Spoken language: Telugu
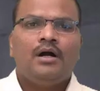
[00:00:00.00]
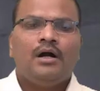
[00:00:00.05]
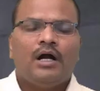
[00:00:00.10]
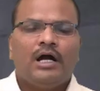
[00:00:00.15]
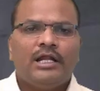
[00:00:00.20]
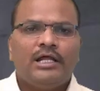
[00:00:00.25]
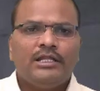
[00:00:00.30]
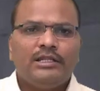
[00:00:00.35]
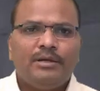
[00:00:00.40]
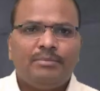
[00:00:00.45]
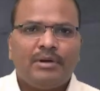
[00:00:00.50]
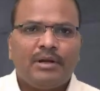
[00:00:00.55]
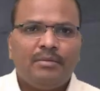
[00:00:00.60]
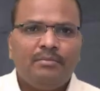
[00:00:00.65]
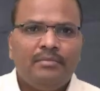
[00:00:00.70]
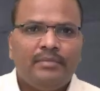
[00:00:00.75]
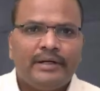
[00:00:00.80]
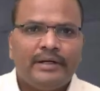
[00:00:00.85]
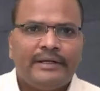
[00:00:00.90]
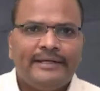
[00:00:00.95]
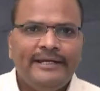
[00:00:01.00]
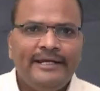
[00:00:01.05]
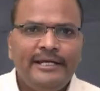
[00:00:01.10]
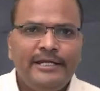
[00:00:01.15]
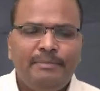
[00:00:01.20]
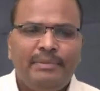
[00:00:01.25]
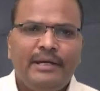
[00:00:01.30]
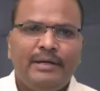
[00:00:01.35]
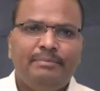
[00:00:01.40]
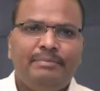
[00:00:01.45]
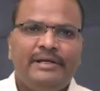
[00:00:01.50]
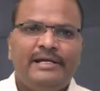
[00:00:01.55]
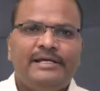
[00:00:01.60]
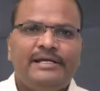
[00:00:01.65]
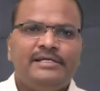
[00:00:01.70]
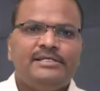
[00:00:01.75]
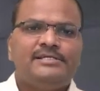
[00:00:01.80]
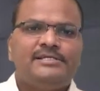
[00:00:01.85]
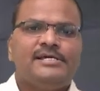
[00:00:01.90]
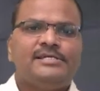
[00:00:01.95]
అనంతపురం టీడీపీ ఎంపీ
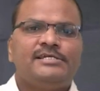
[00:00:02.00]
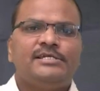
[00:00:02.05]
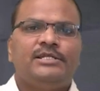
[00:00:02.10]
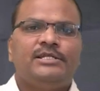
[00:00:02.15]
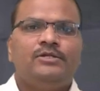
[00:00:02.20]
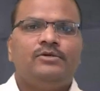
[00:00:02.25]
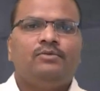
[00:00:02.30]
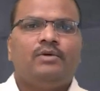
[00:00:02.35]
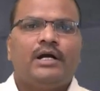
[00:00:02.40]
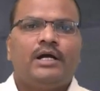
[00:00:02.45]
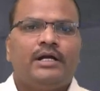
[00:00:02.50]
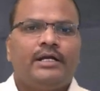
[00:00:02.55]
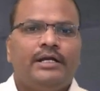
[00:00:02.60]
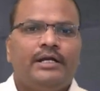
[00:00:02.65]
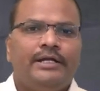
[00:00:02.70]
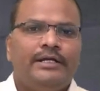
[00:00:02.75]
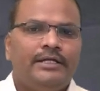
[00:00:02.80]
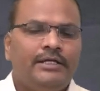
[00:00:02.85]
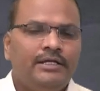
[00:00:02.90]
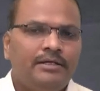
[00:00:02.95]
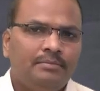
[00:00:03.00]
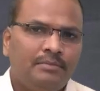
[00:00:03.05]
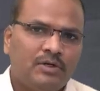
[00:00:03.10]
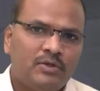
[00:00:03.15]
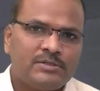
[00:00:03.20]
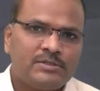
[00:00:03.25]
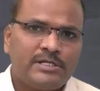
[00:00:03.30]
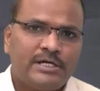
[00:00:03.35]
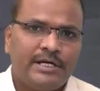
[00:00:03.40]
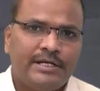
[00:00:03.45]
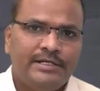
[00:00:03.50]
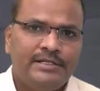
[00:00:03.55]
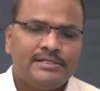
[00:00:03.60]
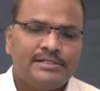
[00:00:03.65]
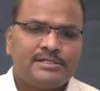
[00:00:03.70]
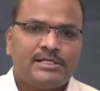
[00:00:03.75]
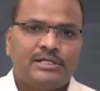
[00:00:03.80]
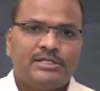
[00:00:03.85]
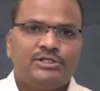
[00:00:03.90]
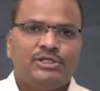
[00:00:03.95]
జేసీ దివాకర్ రెడ్డి మరోసారి
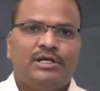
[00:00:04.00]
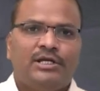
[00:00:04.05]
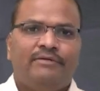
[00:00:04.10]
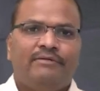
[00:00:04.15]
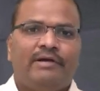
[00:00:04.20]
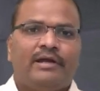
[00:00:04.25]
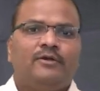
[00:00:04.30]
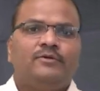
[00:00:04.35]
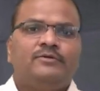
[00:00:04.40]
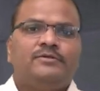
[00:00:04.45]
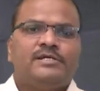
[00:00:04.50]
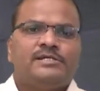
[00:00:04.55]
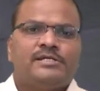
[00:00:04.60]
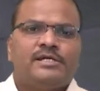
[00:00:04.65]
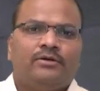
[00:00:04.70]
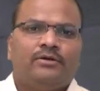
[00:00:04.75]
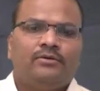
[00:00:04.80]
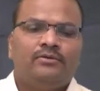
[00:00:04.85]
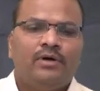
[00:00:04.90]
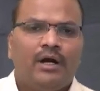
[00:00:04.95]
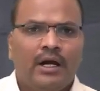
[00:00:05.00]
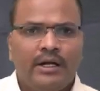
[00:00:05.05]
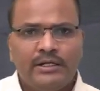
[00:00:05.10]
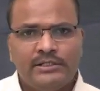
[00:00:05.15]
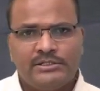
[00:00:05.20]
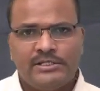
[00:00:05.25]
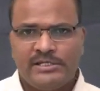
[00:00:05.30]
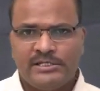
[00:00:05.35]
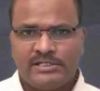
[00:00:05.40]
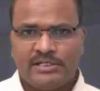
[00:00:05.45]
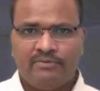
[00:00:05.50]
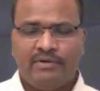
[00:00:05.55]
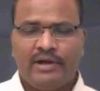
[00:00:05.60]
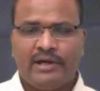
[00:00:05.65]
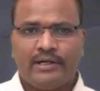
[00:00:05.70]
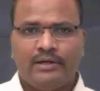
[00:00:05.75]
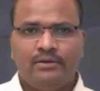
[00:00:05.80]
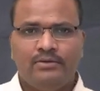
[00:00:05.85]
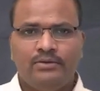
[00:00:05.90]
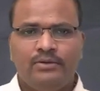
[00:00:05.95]
సంచలన వ్యాఖ్యలు చేశారు ఆయన చేసిన
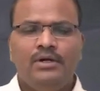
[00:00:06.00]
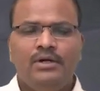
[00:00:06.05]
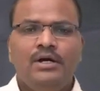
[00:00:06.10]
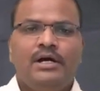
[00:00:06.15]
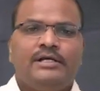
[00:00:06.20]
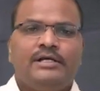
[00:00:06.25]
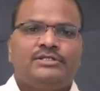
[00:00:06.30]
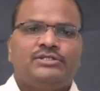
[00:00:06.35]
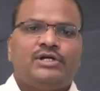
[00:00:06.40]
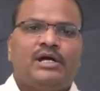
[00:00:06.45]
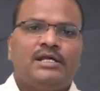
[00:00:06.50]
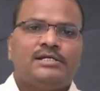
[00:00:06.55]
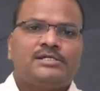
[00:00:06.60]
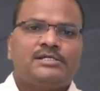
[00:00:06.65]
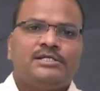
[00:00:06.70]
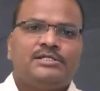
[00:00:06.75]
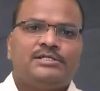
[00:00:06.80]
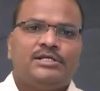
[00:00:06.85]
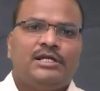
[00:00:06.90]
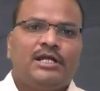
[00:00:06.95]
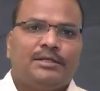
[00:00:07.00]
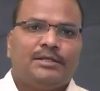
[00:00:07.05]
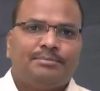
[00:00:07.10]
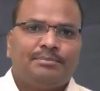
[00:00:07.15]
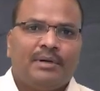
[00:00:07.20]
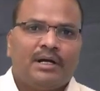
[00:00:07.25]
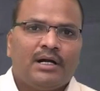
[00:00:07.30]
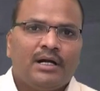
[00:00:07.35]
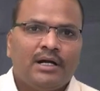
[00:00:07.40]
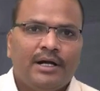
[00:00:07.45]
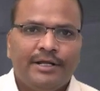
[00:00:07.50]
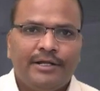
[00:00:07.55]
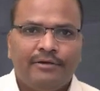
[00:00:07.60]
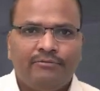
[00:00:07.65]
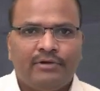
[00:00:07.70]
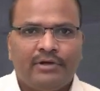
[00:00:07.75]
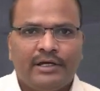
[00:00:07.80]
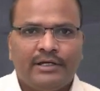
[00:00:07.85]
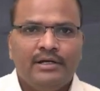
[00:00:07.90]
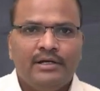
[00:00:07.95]
వ్యాఖ్యలు చాలా సంచలనాత్మకంగానే
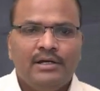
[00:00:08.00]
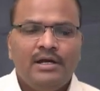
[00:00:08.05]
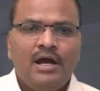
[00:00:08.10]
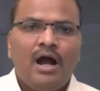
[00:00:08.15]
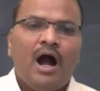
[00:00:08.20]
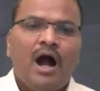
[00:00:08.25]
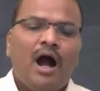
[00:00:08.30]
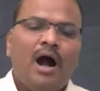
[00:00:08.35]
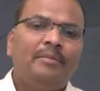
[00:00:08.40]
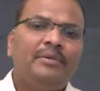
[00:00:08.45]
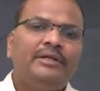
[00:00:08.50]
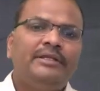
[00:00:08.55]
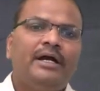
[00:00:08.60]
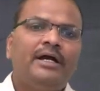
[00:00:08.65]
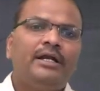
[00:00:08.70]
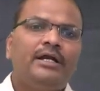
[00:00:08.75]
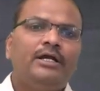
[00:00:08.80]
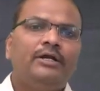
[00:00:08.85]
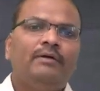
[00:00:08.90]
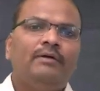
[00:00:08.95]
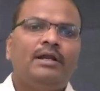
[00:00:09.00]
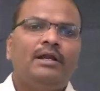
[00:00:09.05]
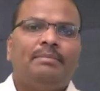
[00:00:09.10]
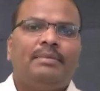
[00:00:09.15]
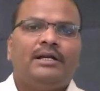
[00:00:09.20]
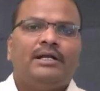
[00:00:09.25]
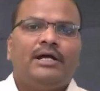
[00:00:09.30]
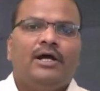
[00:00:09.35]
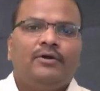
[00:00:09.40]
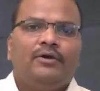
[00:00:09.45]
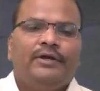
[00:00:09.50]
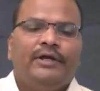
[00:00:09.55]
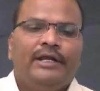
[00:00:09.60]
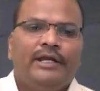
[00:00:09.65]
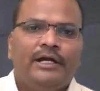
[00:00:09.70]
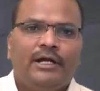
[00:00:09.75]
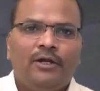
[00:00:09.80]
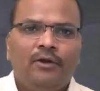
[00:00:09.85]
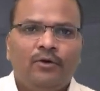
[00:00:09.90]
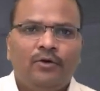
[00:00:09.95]
ఉన్నాయి ఆ మధ్య రెండు వేల పద్నాలుగు
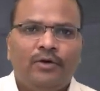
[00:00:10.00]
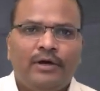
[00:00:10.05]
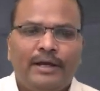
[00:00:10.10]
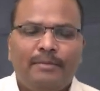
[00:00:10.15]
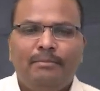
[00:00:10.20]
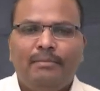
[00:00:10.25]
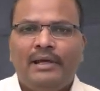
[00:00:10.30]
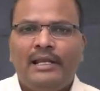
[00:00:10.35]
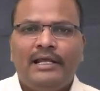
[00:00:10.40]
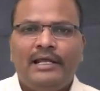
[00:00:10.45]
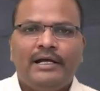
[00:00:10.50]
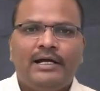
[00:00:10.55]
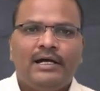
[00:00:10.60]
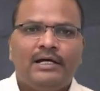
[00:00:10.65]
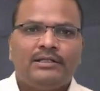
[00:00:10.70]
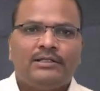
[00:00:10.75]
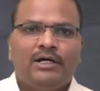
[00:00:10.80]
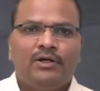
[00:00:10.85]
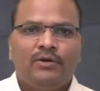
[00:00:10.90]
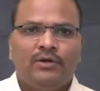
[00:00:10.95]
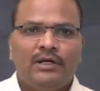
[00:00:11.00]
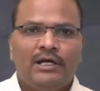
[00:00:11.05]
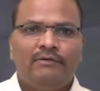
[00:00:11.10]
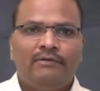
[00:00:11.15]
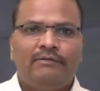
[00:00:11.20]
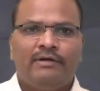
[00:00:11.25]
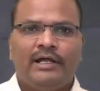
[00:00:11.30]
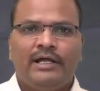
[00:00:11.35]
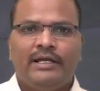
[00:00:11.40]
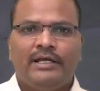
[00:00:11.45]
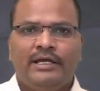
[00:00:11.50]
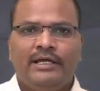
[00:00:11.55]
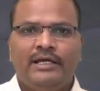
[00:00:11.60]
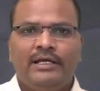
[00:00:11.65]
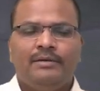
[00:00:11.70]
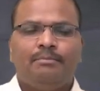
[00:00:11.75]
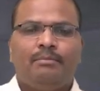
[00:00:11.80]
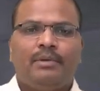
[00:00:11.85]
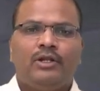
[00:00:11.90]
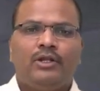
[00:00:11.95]
ఎన్నికల్లో ఎమ్మెల్యేగా తాను గెలవడానికి
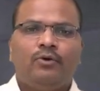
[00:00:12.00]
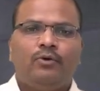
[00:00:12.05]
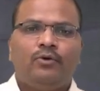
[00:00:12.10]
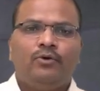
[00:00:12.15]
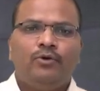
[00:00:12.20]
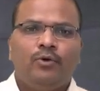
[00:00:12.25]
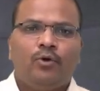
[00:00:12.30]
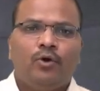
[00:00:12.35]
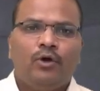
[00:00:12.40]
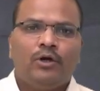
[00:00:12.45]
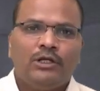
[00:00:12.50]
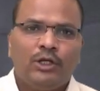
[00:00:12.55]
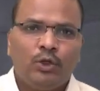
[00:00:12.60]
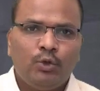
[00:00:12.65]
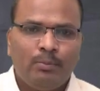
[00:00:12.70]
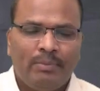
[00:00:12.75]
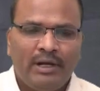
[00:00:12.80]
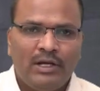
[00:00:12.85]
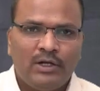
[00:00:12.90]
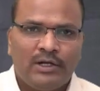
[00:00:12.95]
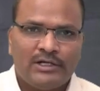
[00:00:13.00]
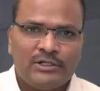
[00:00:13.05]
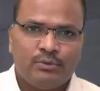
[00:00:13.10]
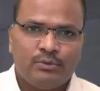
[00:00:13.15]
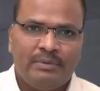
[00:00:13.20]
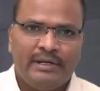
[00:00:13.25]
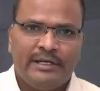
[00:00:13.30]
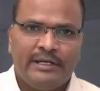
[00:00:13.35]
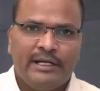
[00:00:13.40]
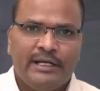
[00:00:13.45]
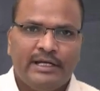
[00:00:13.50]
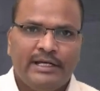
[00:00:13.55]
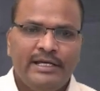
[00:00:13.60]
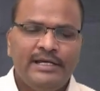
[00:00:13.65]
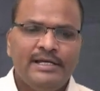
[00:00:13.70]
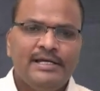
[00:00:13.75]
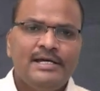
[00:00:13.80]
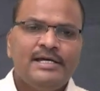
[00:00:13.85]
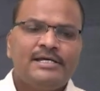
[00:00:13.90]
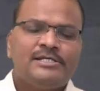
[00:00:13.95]
పదకొండు కోట్ల రూపాయలు ఖర్చు పెట్టానని
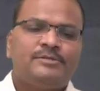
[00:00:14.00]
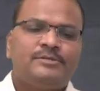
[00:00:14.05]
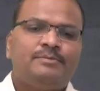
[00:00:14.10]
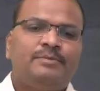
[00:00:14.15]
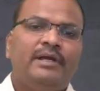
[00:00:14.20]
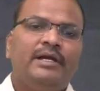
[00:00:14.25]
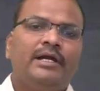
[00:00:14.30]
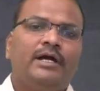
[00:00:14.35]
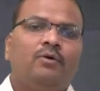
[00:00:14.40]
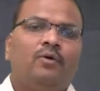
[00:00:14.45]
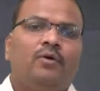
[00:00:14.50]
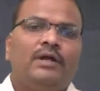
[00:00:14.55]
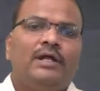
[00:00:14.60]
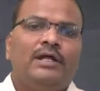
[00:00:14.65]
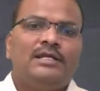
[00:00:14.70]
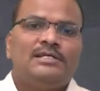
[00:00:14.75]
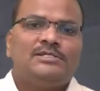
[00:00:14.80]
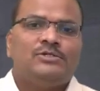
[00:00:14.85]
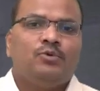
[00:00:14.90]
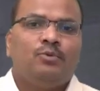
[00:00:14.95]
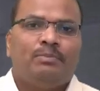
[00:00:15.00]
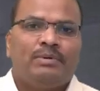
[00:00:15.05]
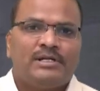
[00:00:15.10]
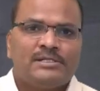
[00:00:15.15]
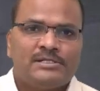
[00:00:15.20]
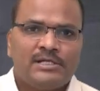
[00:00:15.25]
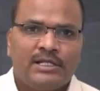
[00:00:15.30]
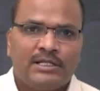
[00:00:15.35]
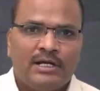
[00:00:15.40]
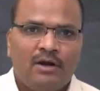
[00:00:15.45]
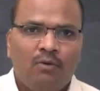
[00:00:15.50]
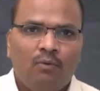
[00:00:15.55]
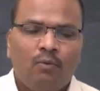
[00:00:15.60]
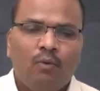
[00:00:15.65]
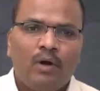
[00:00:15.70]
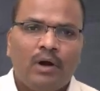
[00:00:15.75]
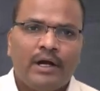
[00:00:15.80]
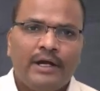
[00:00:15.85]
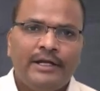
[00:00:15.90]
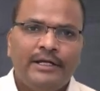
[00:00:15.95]
స్పీకర్ కోడెల శివప్రసాదరావు
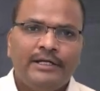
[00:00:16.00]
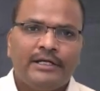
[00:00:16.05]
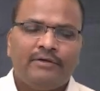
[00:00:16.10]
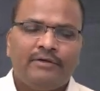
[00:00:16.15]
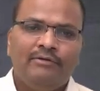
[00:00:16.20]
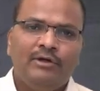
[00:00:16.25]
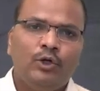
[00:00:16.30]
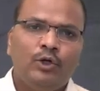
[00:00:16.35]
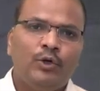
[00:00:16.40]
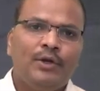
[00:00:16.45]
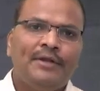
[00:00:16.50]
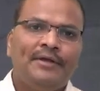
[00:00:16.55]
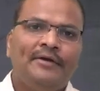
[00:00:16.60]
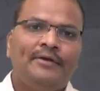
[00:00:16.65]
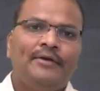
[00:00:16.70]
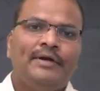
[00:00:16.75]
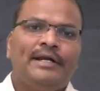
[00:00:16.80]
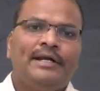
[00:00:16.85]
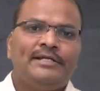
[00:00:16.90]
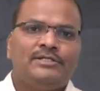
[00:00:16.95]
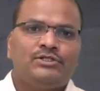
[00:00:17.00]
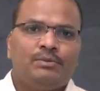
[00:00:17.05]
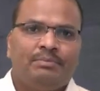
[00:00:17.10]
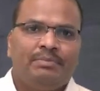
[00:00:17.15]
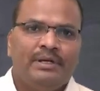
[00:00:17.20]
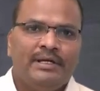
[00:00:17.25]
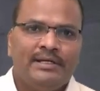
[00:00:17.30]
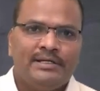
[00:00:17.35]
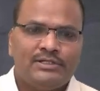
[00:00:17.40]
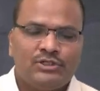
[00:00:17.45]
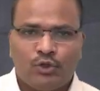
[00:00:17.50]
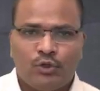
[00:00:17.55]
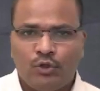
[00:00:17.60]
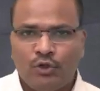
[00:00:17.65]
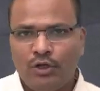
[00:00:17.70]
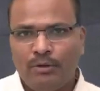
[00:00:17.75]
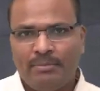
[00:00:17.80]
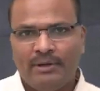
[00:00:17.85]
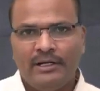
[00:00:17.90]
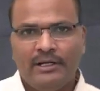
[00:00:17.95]
ఒక ఇంటర్వ్యూలో నేరుగానే చెప్పి
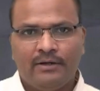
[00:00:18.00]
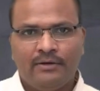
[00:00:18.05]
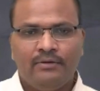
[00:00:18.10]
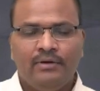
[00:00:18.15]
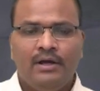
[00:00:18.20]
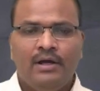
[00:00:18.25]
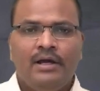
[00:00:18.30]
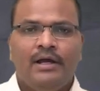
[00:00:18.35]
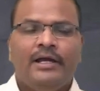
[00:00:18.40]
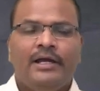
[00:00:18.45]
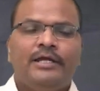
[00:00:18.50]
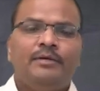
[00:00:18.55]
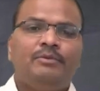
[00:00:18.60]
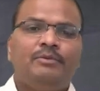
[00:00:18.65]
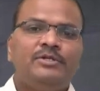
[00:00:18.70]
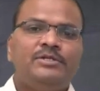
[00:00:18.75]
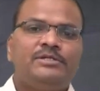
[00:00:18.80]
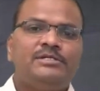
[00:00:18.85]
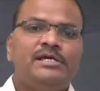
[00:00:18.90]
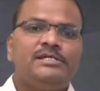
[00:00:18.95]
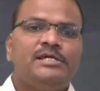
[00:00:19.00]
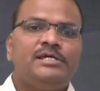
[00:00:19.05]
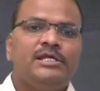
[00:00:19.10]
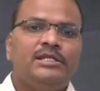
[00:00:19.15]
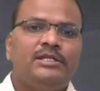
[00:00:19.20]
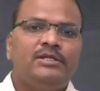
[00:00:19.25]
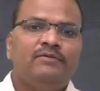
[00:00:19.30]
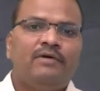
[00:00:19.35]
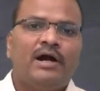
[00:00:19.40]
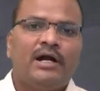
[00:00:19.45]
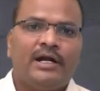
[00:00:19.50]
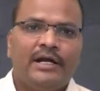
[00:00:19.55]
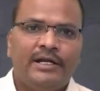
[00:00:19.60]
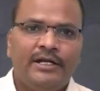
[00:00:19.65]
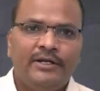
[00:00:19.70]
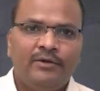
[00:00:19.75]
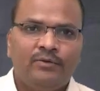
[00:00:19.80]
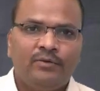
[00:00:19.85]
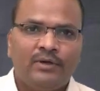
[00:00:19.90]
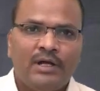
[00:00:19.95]
చిక్కుల్లో పడ్డారు ఇప్పుడు జేసీ దివాకర్
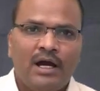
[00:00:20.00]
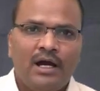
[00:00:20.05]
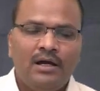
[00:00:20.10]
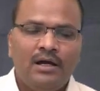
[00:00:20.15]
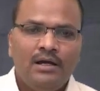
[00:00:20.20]
రెడ్డి కూడా